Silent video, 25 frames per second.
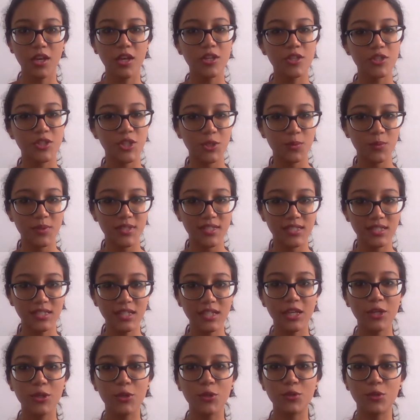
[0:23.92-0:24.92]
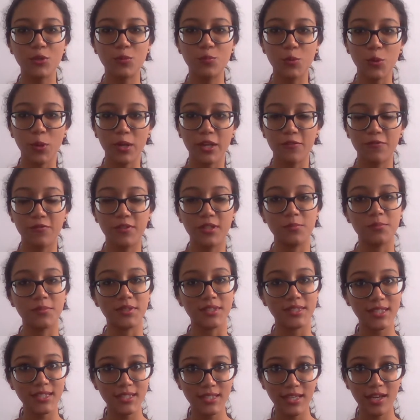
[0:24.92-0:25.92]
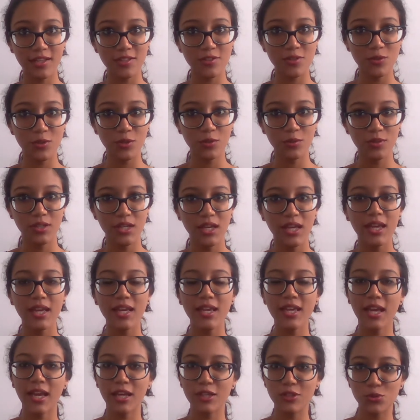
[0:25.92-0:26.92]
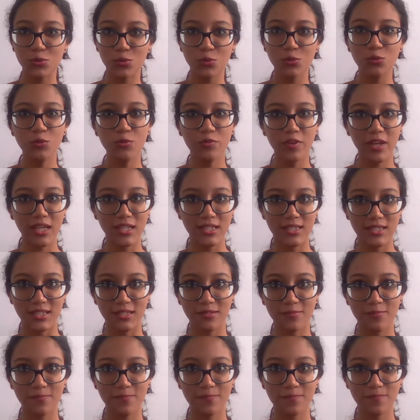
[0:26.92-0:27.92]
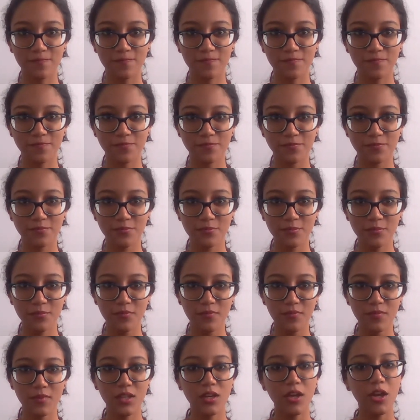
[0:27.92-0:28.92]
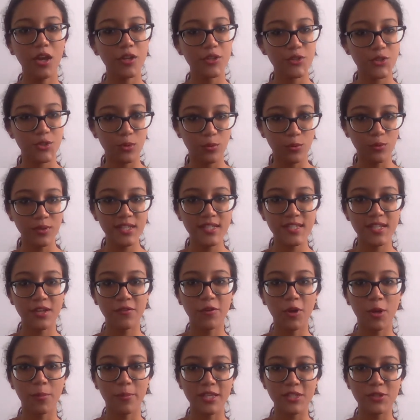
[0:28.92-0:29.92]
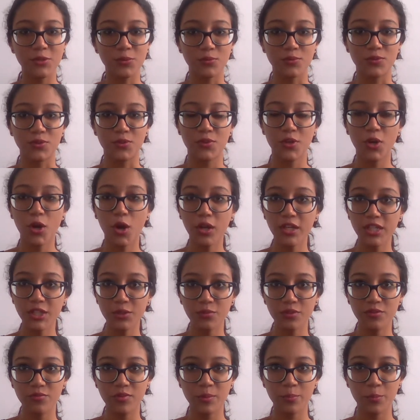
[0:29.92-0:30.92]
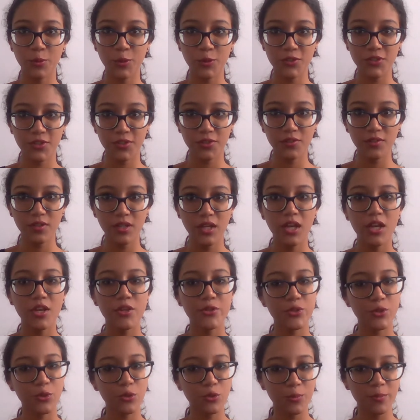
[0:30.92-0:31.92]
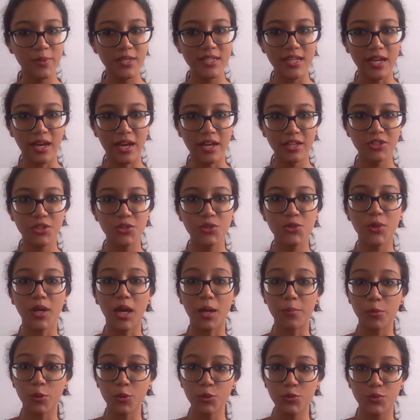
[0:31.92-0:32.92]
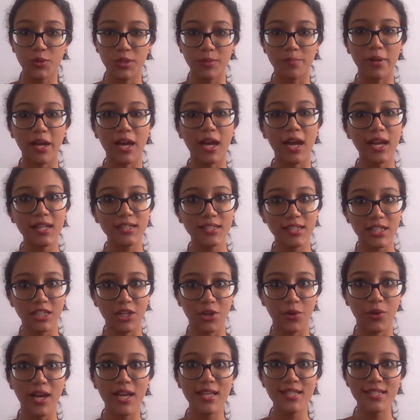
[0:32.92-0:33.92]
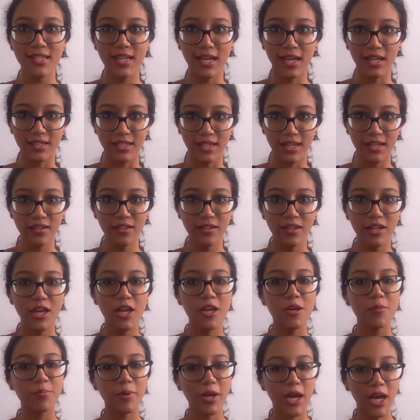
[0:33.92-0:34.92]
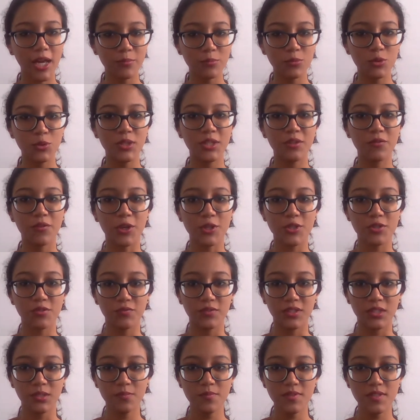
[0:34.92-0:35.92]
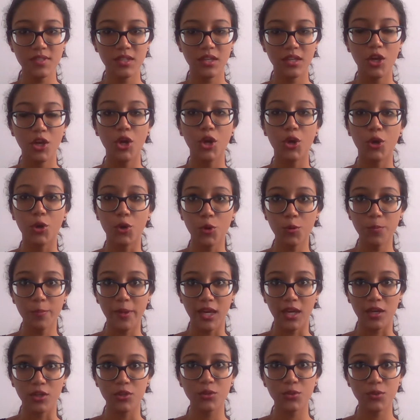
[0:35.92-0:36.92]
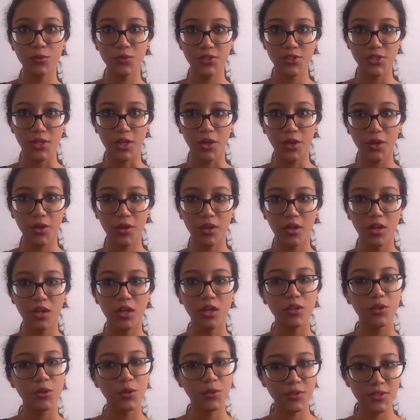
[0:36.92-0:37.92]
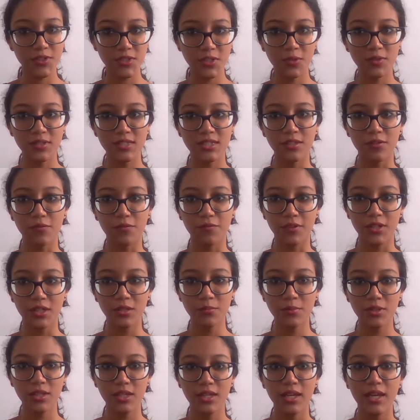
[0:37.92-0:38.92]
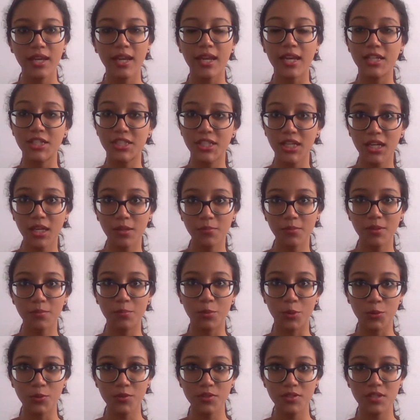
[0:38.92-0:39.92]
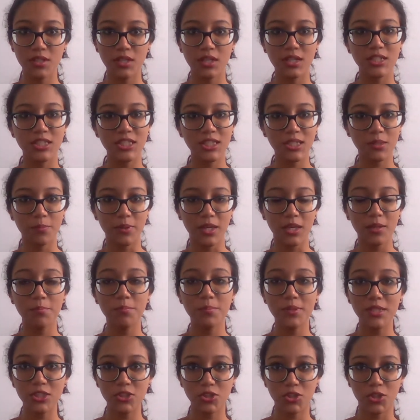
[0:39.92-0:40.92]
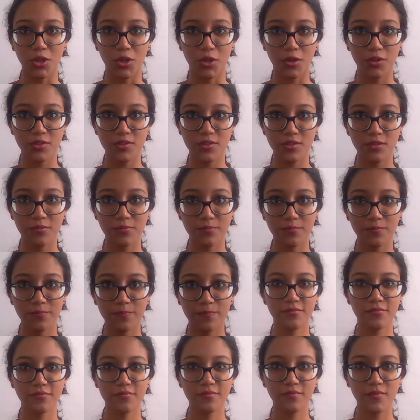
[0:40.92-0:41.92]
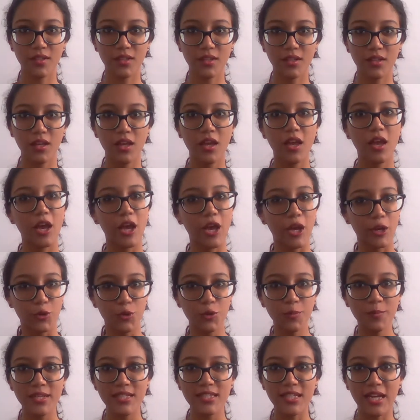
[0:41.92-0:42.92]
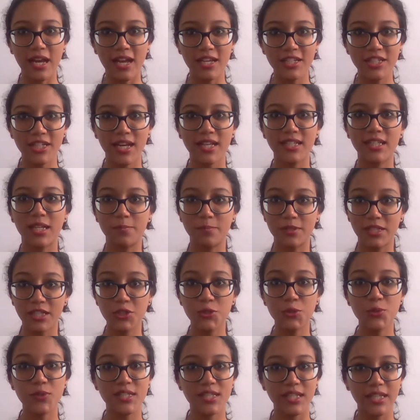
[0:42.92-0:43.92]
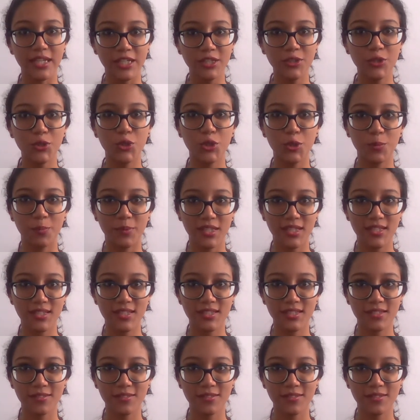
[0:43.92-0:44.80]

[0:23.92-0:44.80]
Celui-ci est connu pour les films Kick-Ass 2 et Action ou Vérité. Selon les informations de The Hollywood Reporter, ce long métrage sera produit par Adrien Ascariet, Prime Universe Films, Robert Kulzer, Constantine Film et Jeremy Bolt, JB Pictures. Un long métrage adapté d'une série de comics.